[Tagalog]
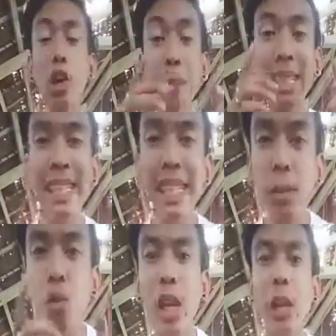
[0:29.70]
ako'y
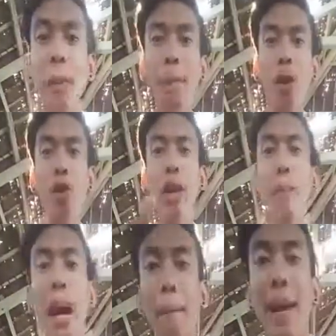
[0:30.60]
magsisimula na
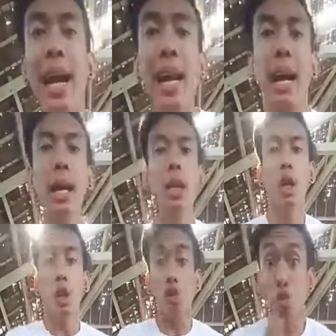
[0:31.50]
magpaulan ng mga bala.
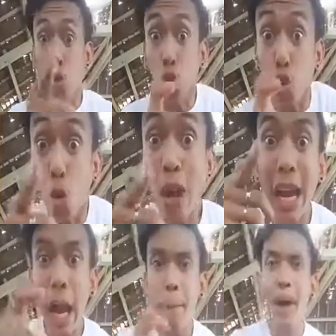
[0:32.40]
Durugtong
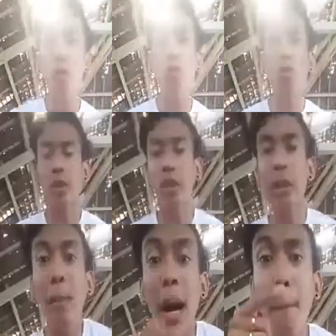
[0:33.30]
kalabang ko
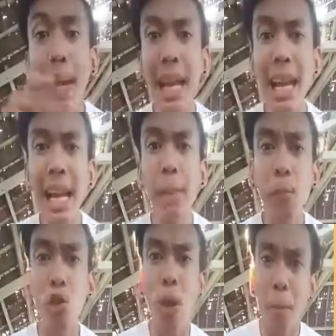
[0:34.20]
sa mga
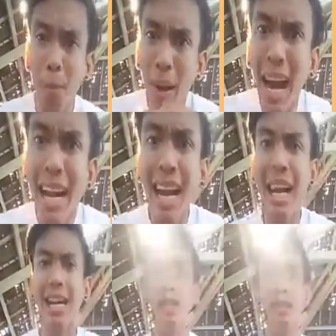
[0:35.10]
malalalim ko na bara.